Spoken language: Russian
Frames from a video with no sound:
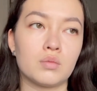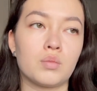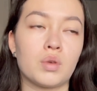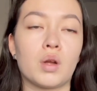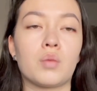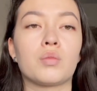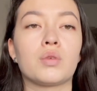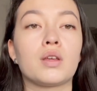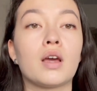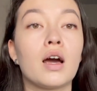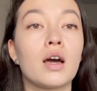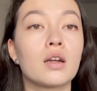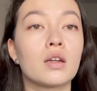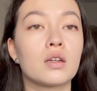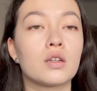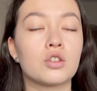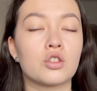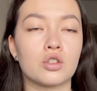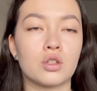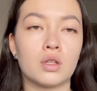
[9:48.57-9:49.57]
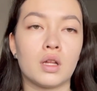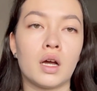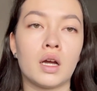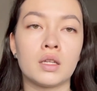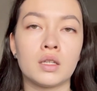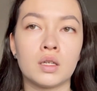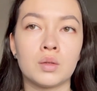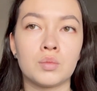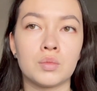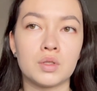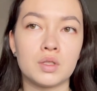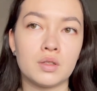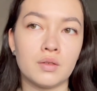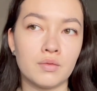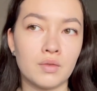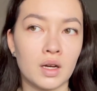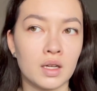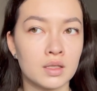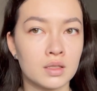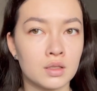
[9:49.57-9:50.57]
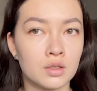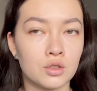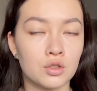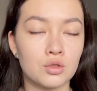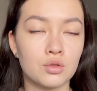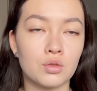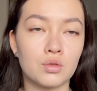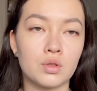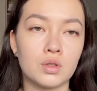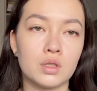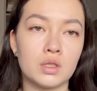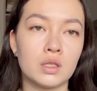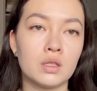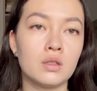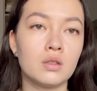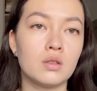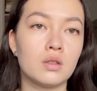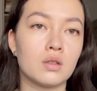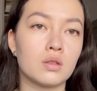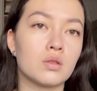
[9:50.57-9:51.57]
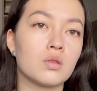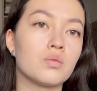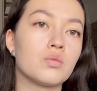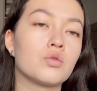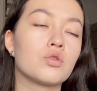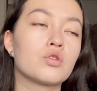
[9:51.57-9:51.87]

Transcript: Прям ярое желание, мотивация что-то делать для того,